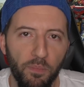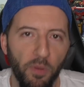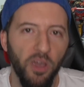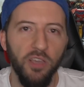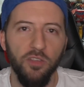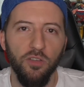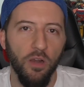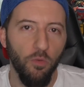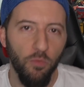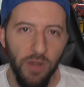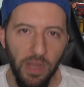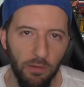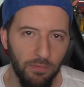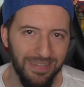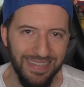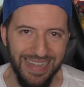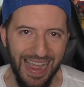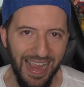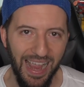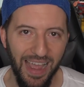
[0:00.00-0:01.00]
que hizo alguna
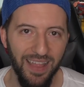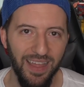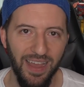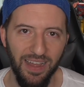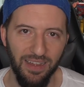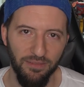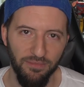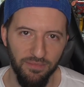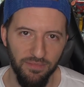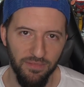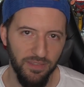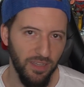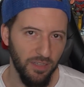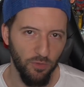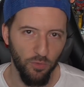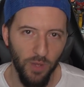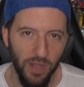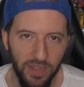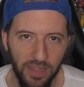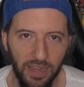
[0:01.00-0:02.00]
cagada
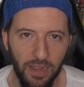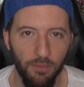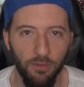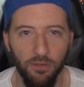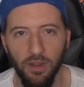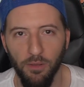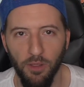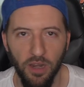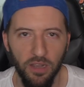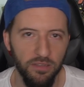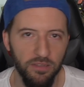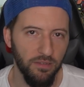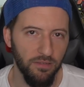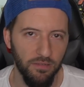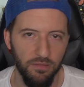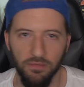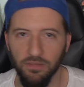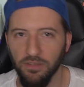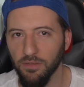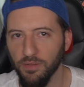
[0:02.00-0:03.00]
sexual, digamos, una
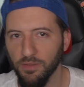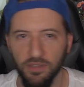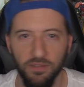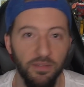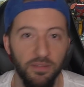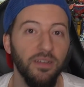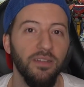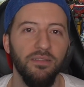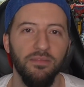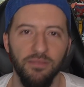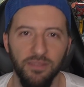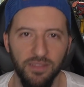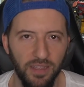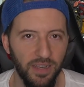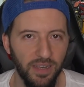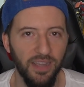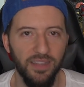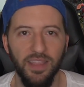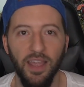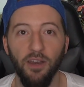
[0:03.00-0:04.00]

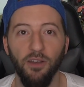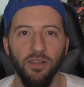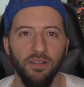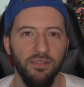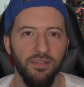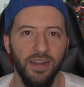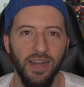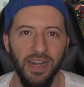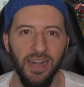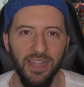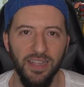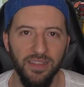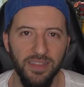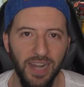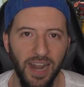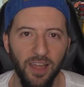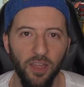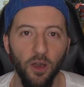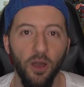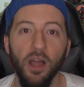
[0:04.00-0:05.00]
tiene que estar
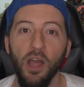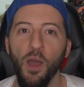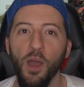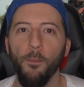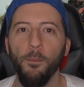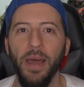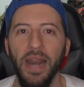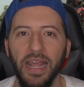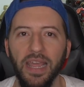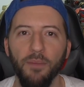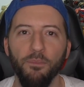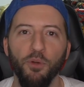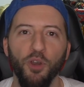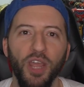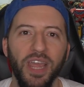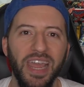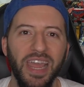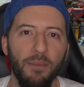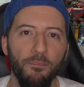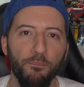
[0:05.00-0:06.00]
registrado para que, por
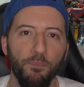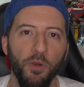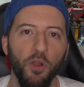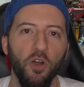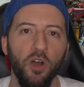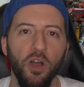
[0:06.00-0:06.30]
ejemplo,